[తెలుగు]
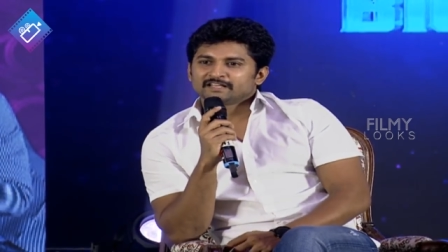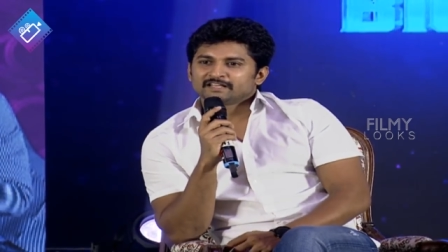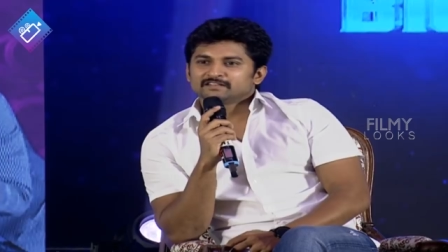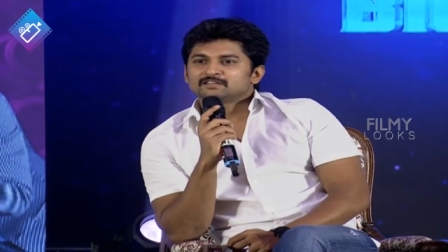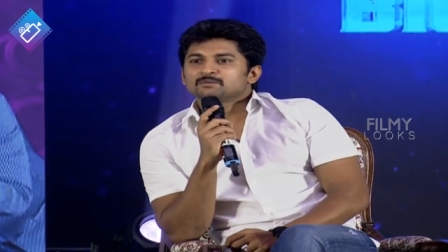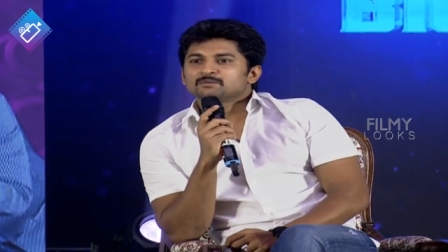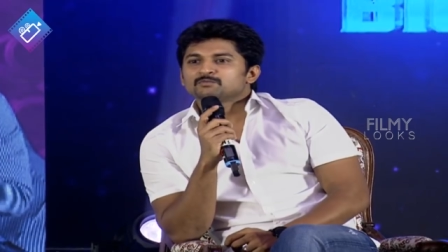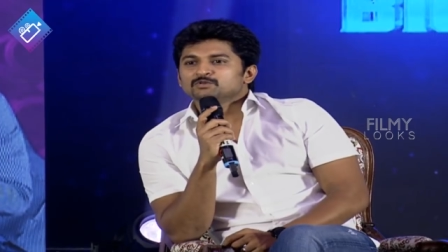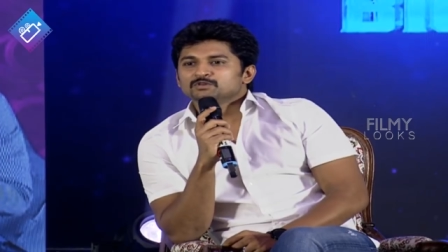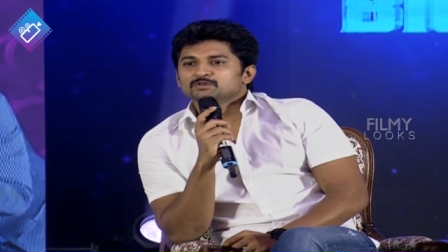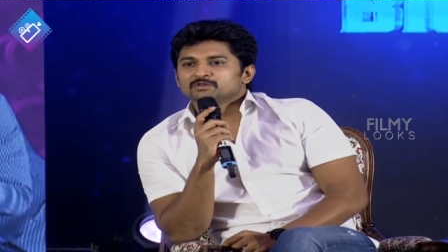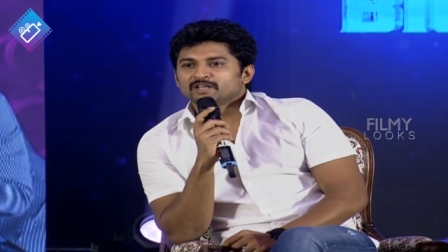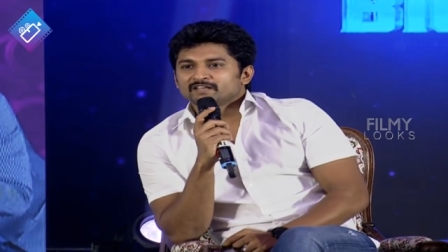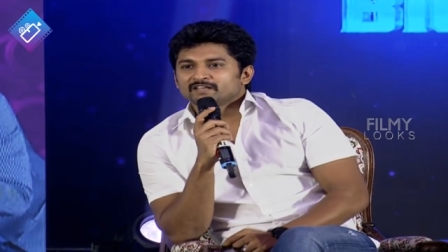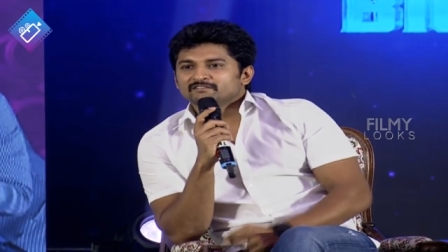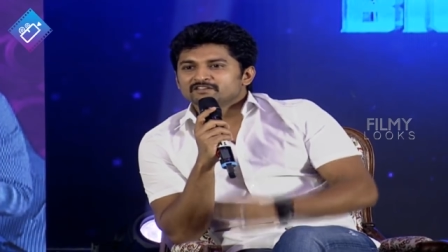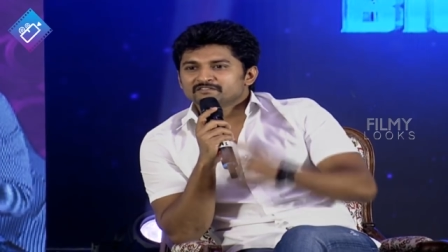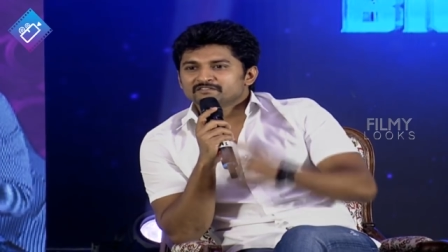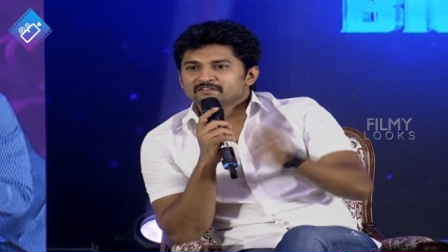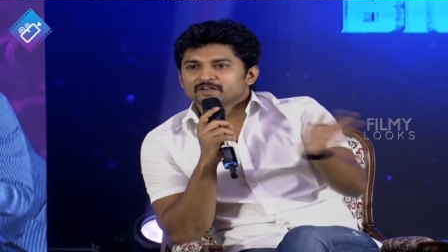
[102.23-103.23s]
ఇంతకుముందు
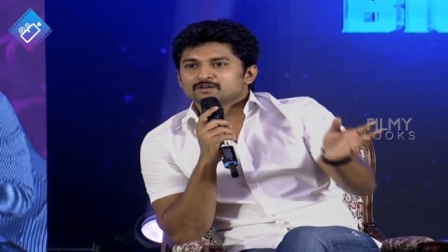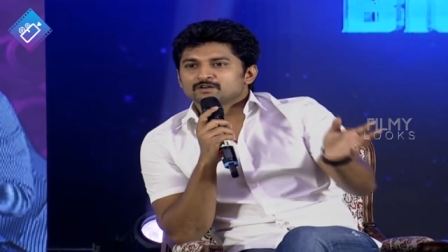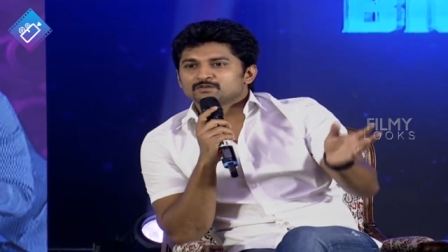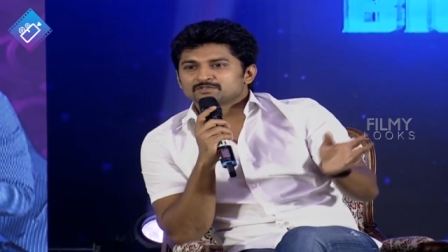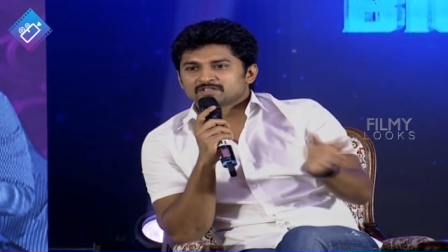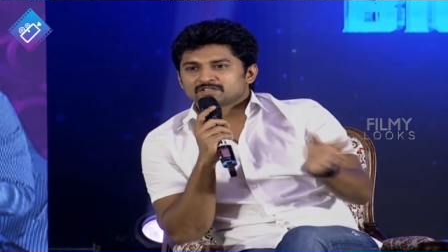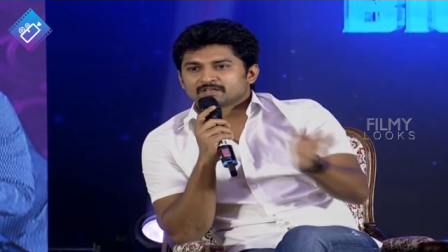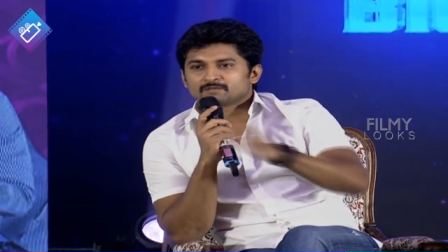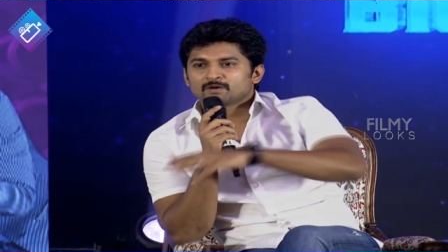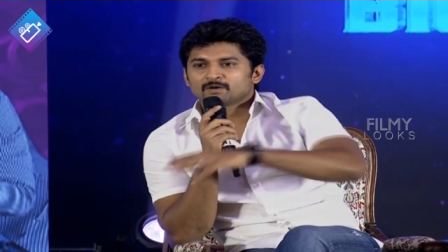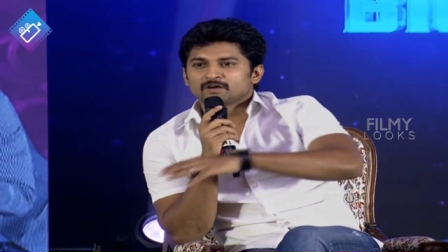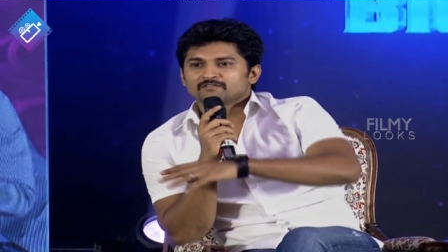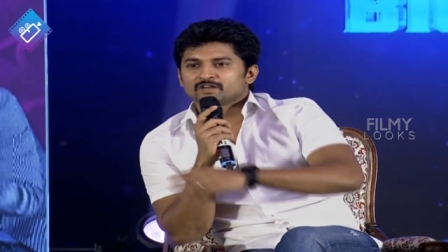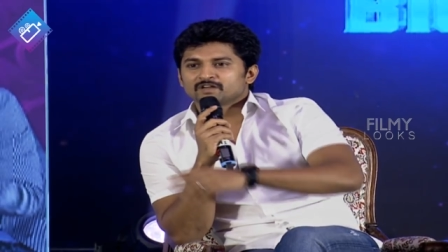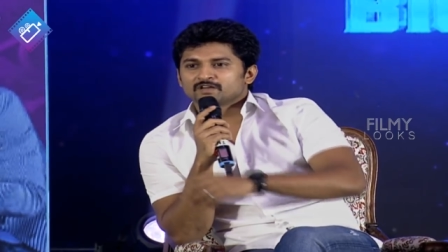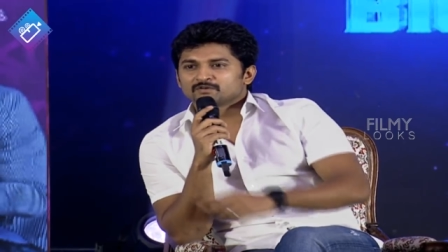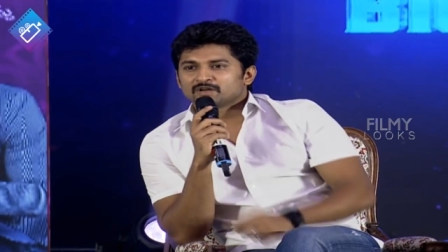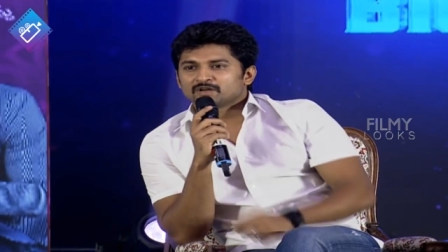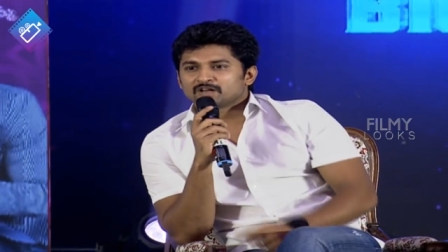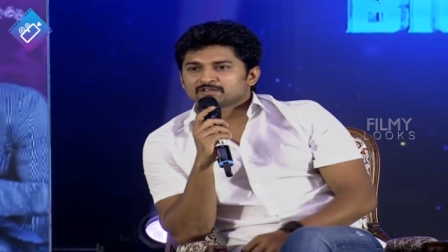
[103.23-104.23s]
టీవీ వేరు సినిమా
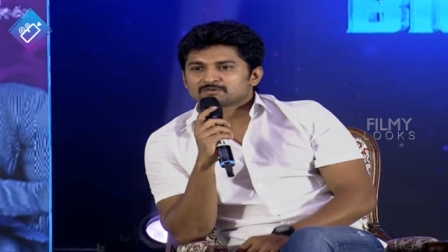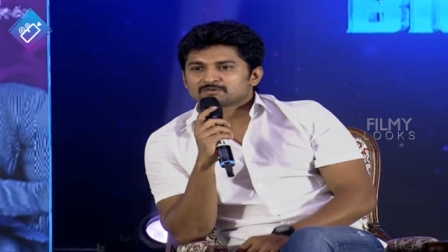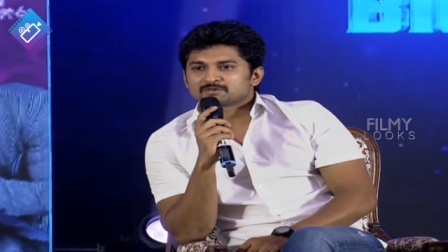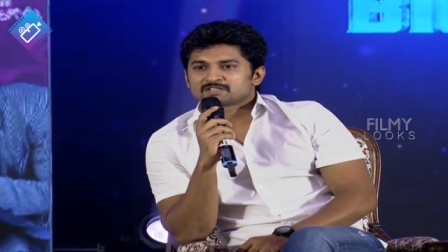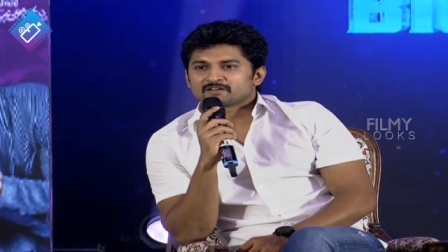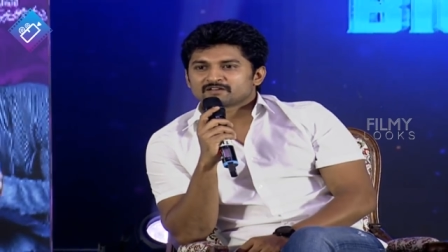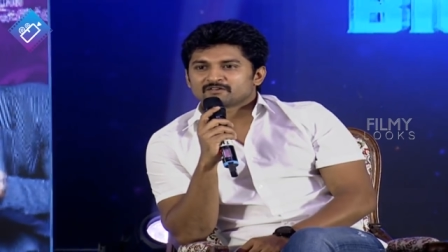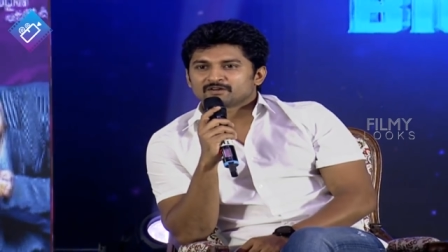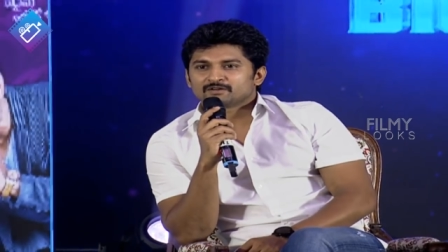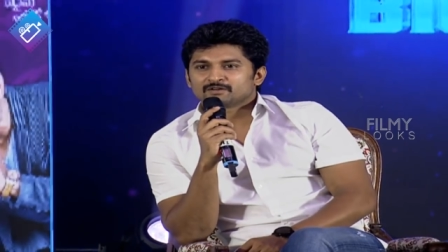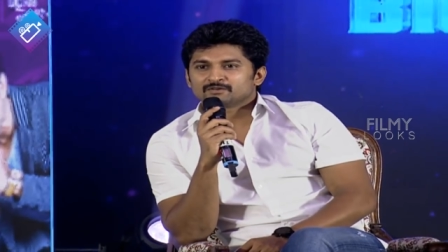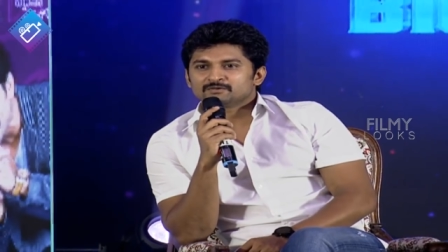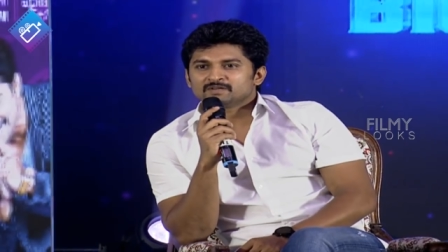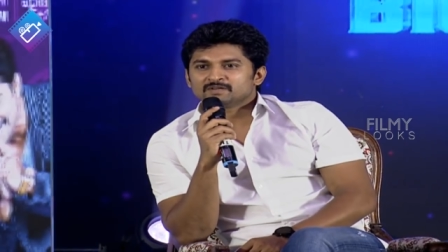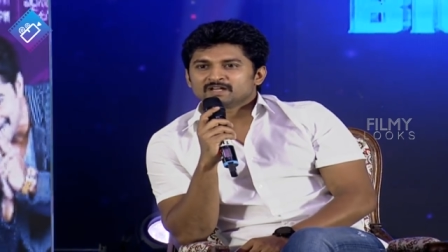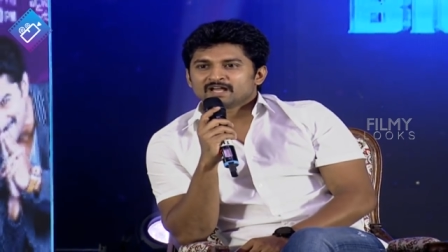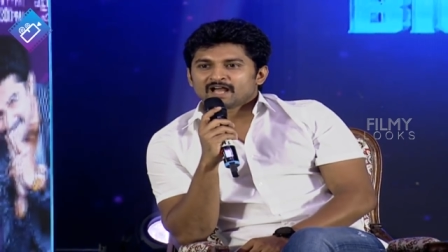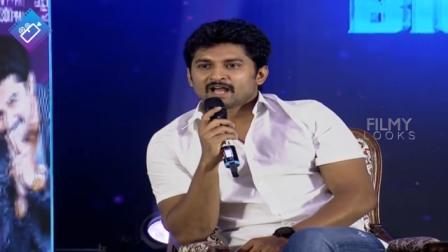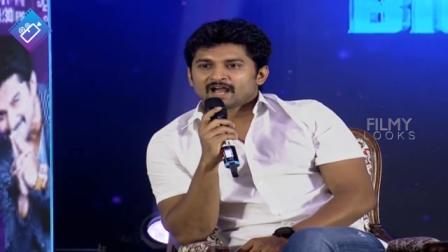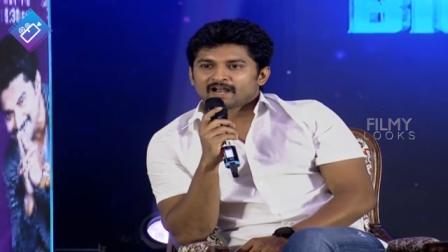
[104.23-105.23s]
వేరు ఇలా చూసేవాళ్ళు
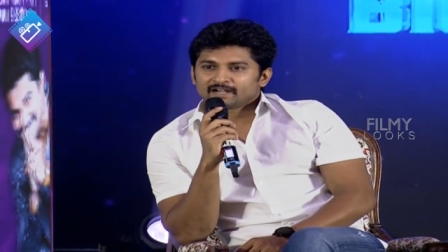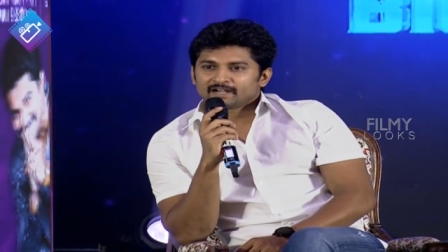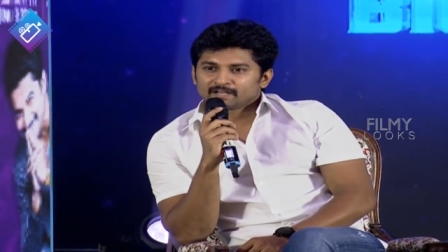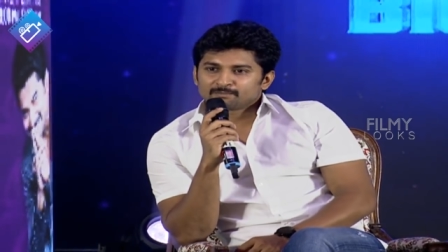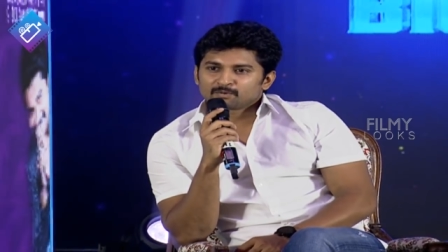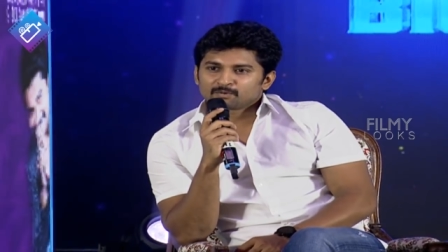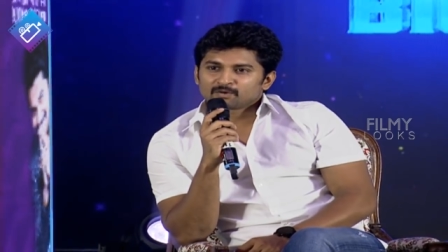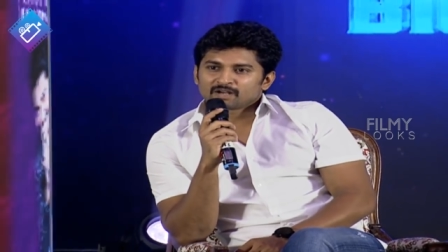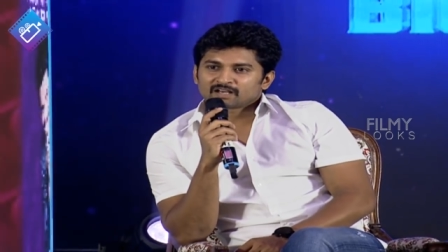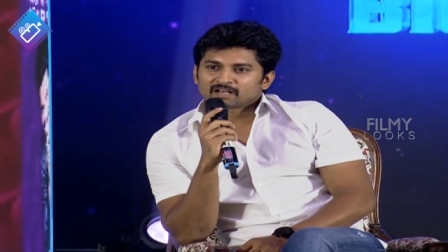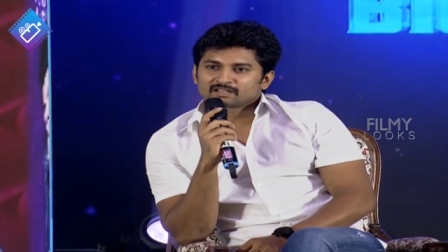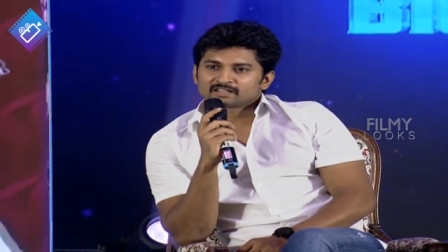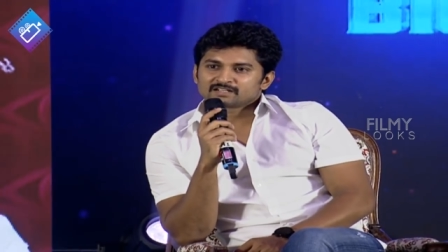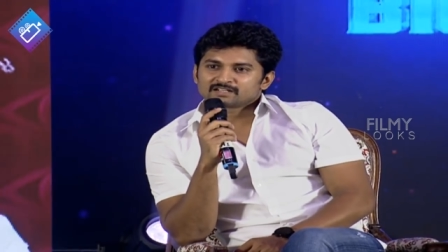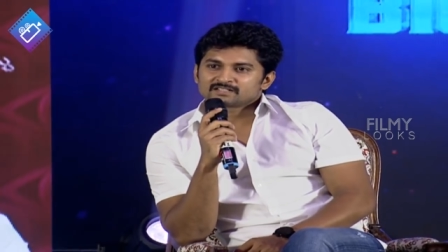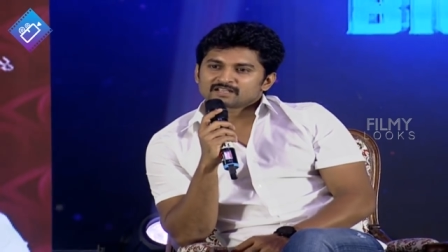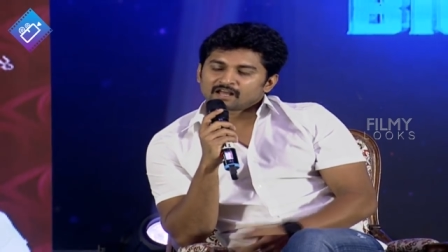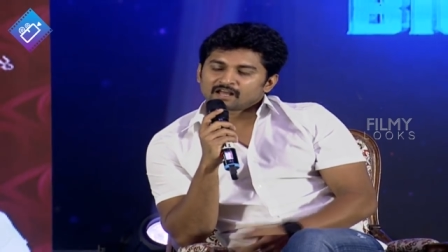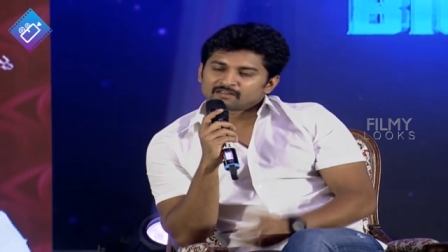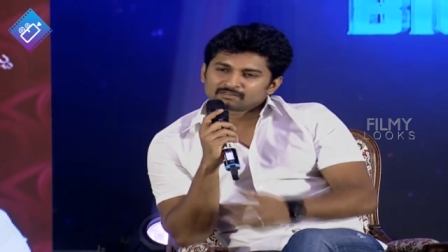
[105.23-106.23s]
అండ్ ఇప్పుడు నాకు
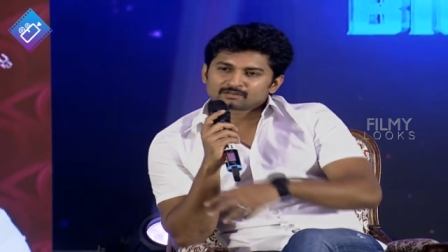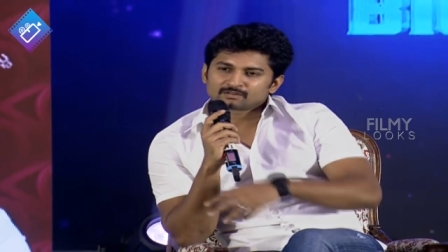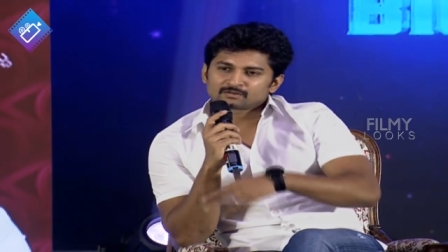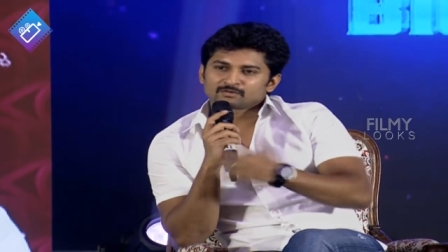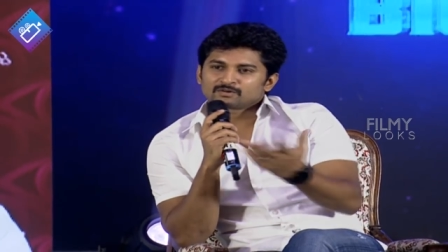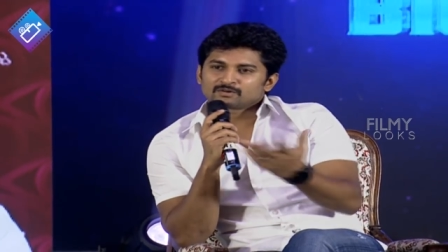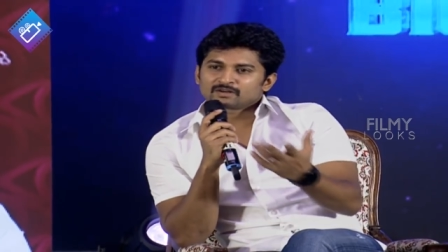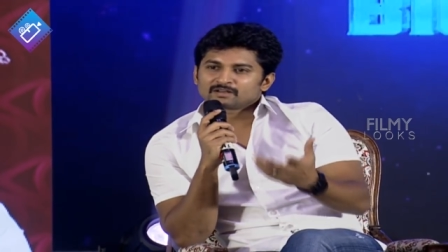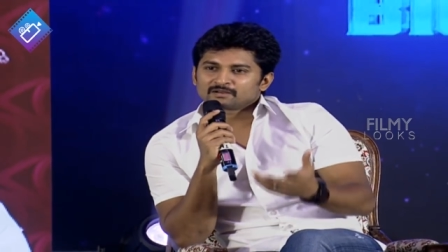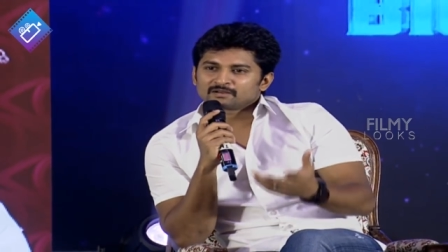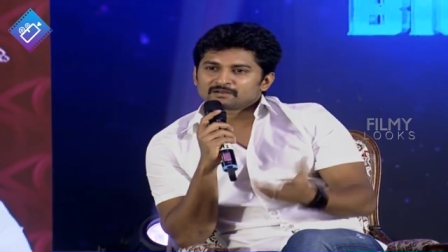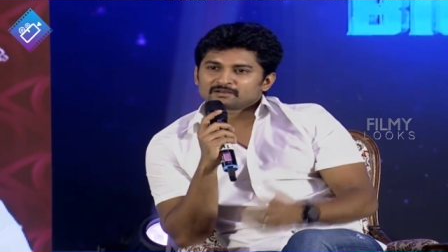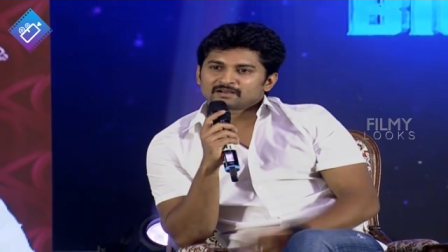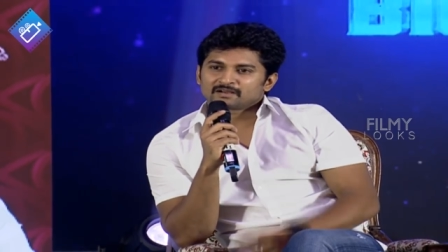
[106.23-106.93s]
తెలిసి అందరూ కూడా